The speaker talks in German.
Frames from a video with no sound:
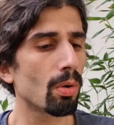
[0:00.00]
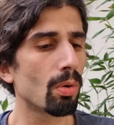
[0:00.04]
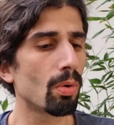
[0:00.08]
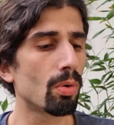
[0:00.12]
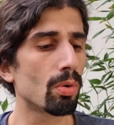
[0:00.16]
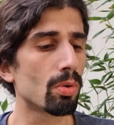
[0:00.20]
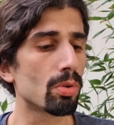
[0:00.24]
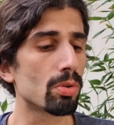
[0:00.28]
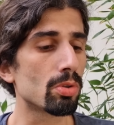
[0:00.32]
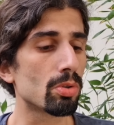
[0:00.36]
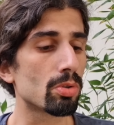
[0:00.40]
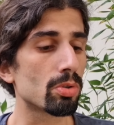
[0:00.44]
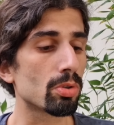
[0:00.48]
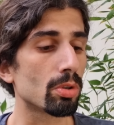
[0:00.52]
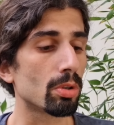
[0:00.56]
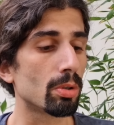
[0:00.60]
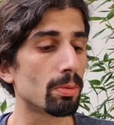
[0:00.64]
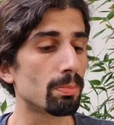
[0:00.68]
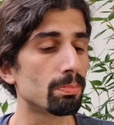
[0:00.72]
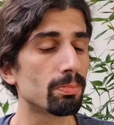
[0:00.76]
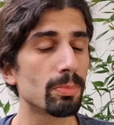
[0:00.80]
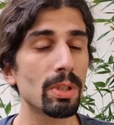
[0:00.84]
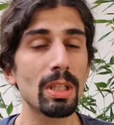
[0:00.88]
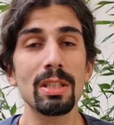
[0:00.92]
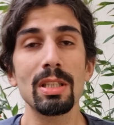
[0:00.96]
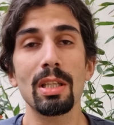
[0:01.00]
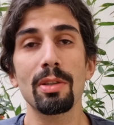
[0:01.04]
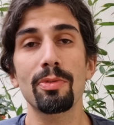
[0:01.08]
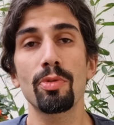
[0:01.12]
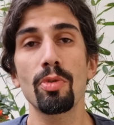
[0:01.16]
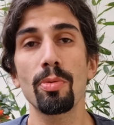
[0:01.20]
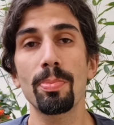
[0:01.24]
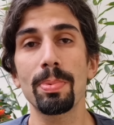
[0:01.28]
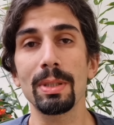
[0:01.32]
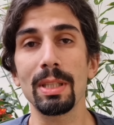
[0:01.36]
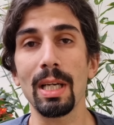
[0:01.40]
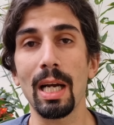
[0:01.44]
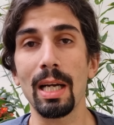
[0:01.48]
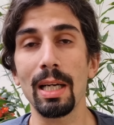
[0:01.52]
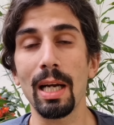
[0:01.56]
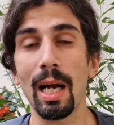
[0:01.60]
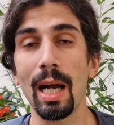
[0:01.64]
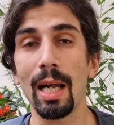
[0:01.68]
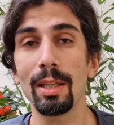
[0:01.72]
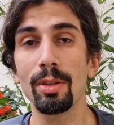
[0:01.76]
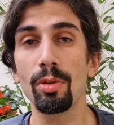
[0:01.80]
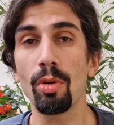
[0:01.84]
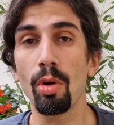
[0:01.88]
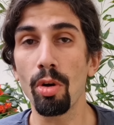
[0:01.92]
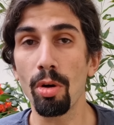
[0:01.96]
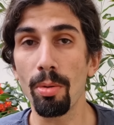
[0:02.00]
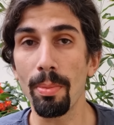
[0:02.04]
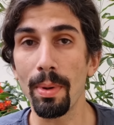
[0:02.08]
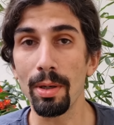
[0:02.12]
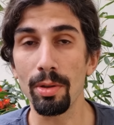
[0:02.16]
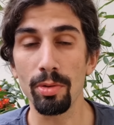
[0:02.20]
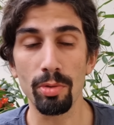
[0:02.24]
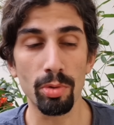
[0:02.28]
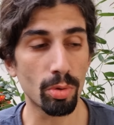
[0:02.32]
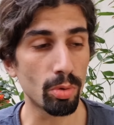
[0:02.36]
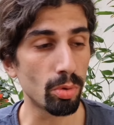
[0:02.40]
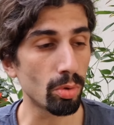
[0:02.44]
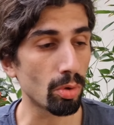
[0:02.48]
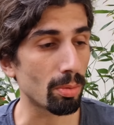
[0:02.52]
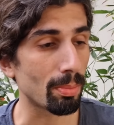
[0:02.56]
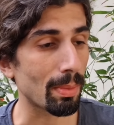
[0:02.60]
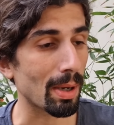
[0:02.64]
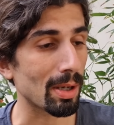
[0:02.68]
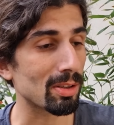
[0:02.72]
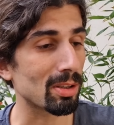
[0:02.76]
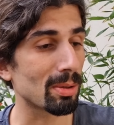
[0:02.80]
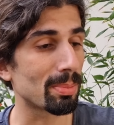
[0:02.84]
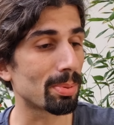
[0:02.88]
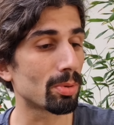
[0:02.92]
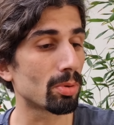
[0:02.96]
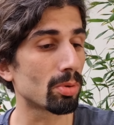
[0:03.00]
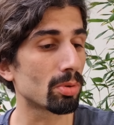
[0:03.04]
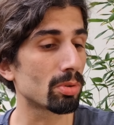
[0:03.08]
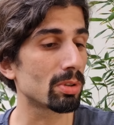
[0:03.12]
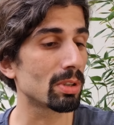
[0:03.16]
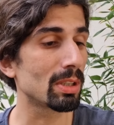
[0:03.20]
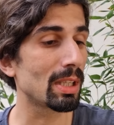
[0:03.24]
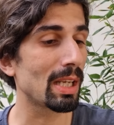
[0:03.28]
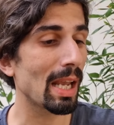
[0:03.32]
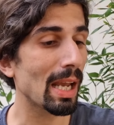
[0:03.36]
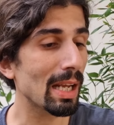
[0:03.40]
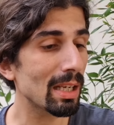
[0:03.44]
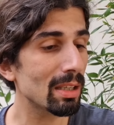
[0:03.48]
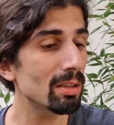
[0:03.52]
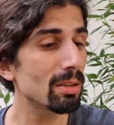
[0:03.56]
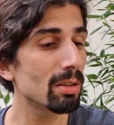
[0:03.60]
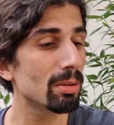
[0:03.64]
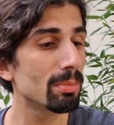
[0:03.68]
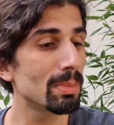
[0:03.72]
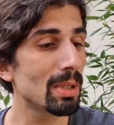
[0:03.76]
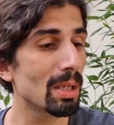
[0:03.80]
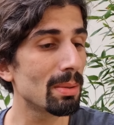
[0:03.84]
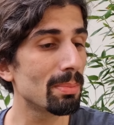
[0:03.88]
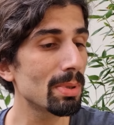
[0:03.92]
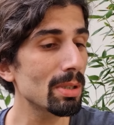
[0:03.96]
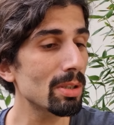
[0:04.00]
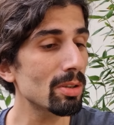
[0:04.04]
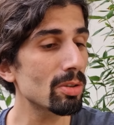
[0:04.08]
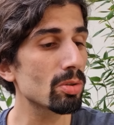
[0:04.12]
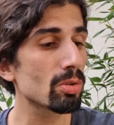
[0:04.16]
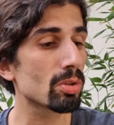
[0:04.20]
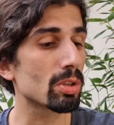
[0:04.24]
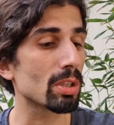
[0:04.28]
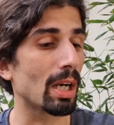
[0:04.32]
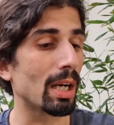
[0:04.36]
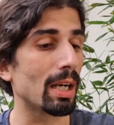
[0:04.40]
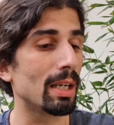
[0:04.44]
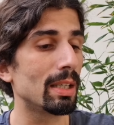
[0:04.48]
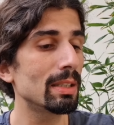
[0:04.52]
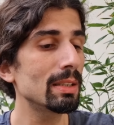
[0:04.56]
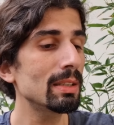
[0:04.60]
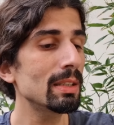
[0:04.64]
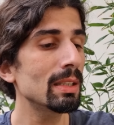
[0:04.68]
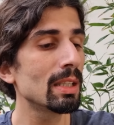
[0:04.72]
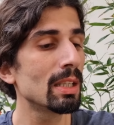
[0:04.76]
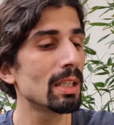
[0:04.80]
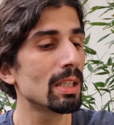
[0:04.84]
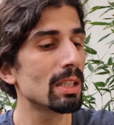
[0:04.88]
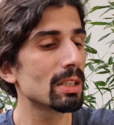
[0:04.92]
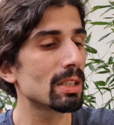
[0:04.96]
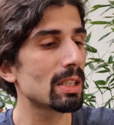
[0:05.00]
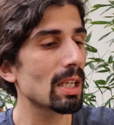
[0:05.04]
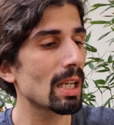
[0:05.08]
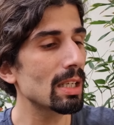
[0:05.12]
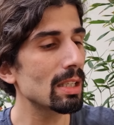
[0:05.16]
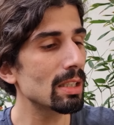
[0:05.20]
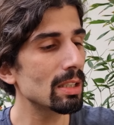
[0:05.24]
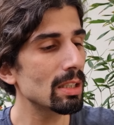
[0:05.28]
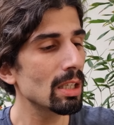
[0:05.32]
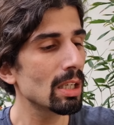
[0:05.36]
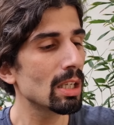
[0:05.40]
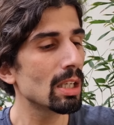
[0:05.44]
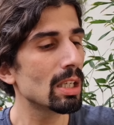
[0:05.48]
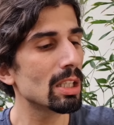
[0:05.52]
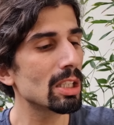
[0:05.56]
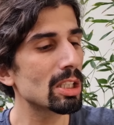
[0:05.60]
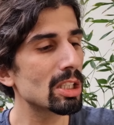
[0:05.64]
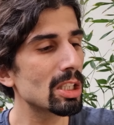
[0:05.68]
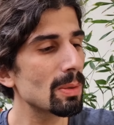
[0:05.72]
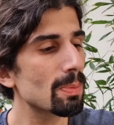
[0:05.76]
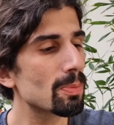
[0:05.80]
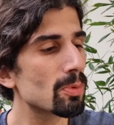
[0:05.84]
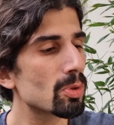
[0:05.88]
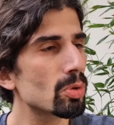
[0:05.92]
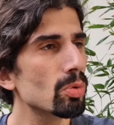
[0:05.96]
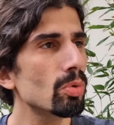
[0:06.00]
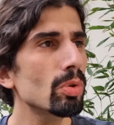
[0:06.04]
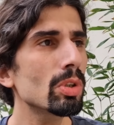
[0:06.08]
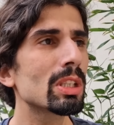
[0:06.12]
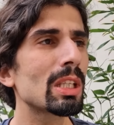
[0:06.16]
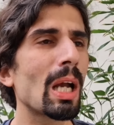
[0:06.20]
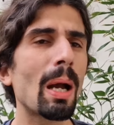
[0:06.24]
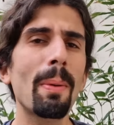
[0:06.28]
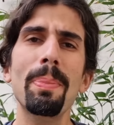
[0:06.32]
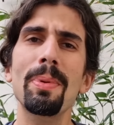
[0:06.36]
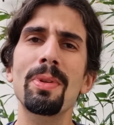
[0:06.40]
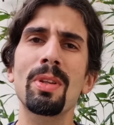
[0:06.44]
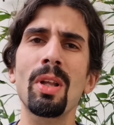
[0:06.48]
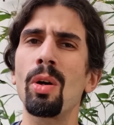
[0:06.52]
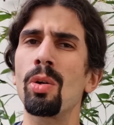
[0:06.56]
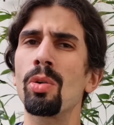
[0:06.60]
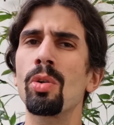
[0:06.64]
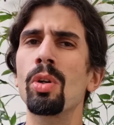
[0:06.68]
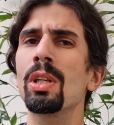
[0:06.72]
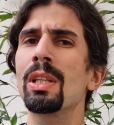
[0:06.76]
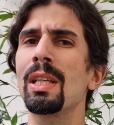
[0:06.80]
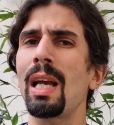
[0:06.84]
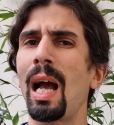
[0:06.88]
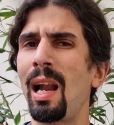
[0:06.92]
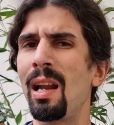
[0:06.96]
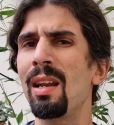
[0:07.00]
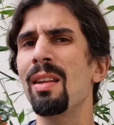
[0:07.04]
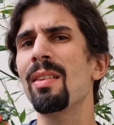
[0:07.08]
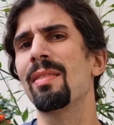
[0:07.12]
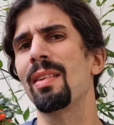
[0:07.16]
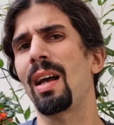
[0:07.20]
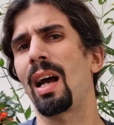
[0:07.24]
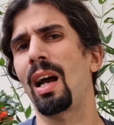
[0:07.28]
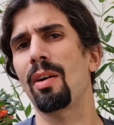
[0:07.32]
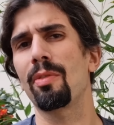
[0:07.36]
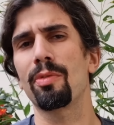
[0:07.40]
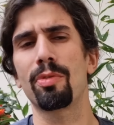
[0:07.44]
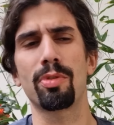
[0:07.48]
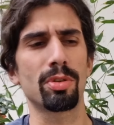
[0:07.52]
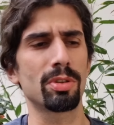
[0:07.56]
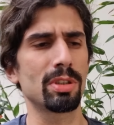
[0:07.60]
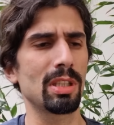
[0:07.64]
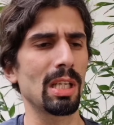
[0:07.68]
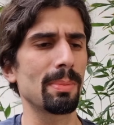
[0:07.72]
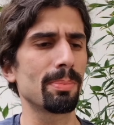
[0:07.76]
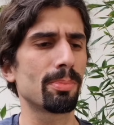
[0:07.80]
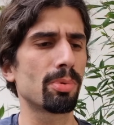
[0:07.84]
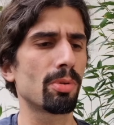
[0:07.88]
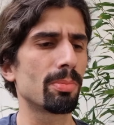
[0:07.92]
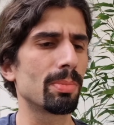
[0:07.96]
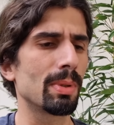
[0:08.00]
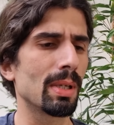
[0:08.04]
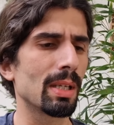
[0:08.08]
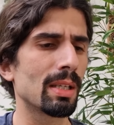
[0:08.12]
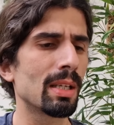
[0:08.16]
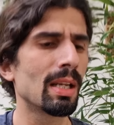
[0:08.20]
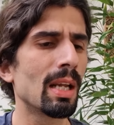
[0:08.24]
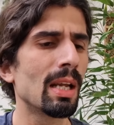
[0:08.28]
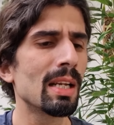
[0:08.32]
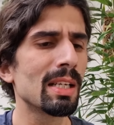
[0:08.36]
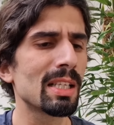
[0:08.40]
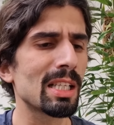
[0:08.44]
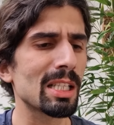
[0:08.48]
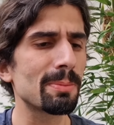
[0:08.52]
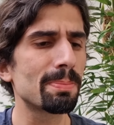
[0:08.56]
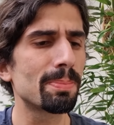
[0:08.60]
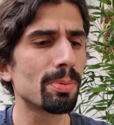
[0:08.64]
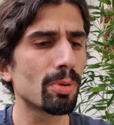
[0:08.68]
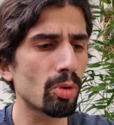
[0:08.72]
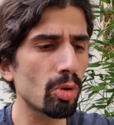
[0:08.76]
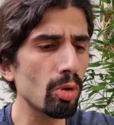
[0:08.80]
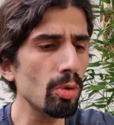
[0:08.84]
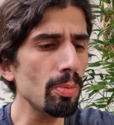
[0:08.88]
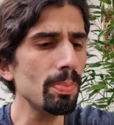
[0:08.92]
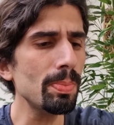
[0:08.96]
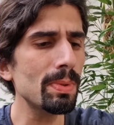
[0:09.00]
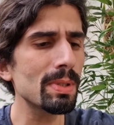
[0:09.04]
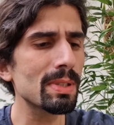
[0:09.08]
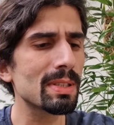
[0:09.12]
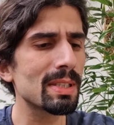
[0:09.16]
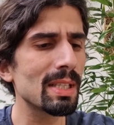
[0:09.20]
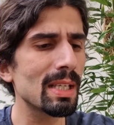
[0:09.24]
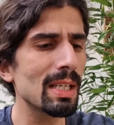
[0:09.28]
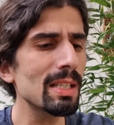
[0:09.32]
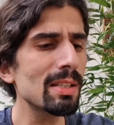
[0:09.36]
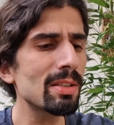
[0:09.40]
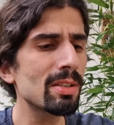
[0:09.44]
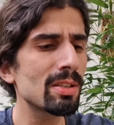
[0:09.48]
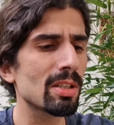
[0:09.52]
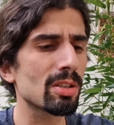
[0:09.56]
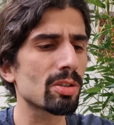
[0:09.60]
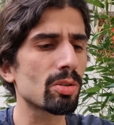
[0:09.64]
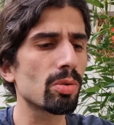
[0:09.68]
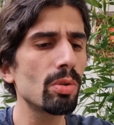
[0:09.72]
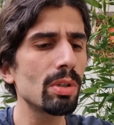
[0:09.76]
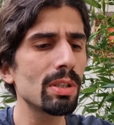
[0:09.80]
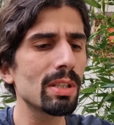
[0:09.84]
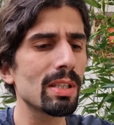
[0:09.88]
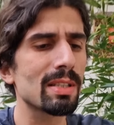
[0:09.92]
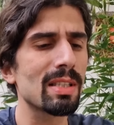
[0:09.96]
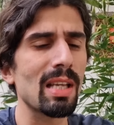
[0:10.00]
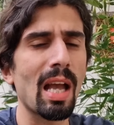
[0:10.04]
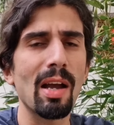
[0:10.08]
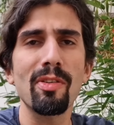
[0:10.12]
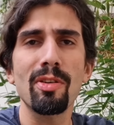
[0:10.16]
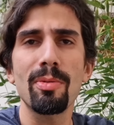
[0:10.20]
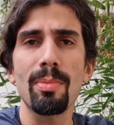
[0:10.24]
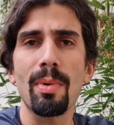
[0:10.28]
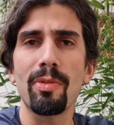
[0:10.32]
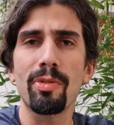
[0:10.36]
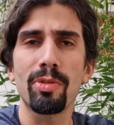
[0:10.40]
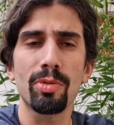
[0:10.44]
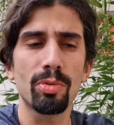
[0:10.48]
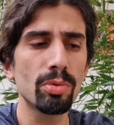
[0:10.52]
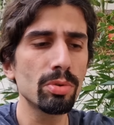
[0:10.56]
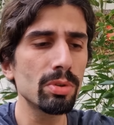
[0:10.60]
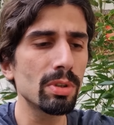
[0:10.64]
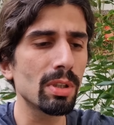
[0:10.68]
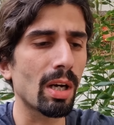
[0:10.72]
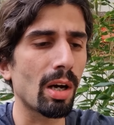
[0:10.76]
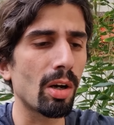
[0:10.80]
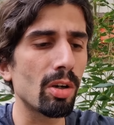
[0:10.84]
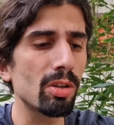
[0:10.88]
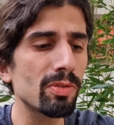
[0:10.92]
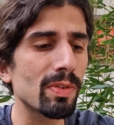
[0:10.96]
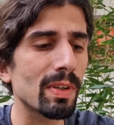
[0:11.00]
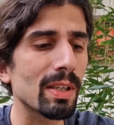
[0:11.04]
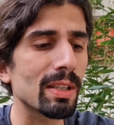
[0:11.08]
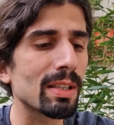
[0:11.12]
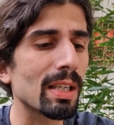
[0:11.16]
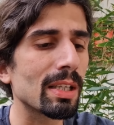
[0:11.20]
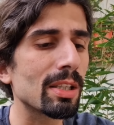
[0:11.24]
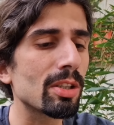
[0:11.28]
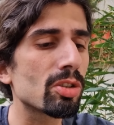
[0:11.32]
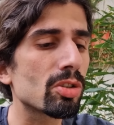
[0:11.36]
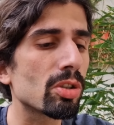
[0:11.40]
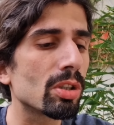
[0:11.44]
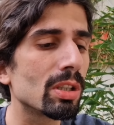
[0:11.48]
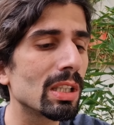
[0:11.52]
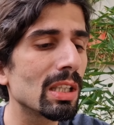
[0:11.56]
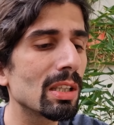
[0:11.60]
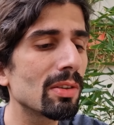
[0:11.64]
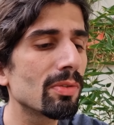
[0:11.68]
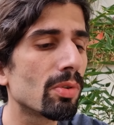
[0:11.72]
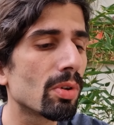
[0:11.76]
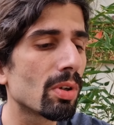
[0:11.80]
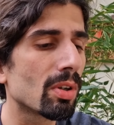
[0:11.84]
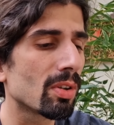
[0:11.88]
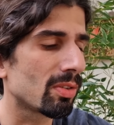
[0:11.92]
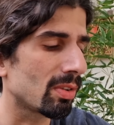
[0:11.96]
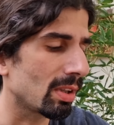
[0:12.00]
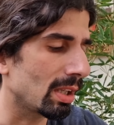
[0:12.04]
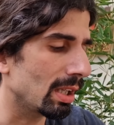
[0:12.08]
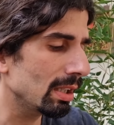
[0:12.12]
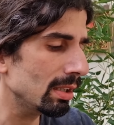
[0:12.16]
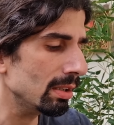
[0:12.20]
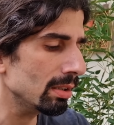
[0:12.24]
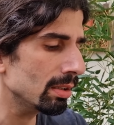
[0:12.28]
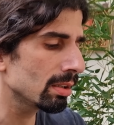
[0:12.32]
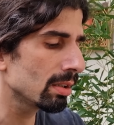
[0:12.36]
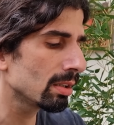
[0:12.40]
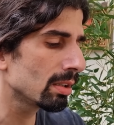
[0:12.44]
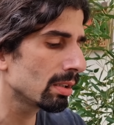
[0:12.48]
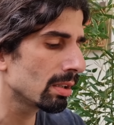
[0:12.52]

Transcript: Und ähm, ihr seid wie üblich angehalten, eure Meinung zu Kuchenmeisterprodukten gerne mir mitzuteilen. Denn ich gebe zu, ich habe jetzt auch noch nicht alle Sachen von dem probiert. Das berühmteste ist, und das hole ich jetzt hier einfach mal von unten raus, weil das hatte ich schon irgendwo gesehen.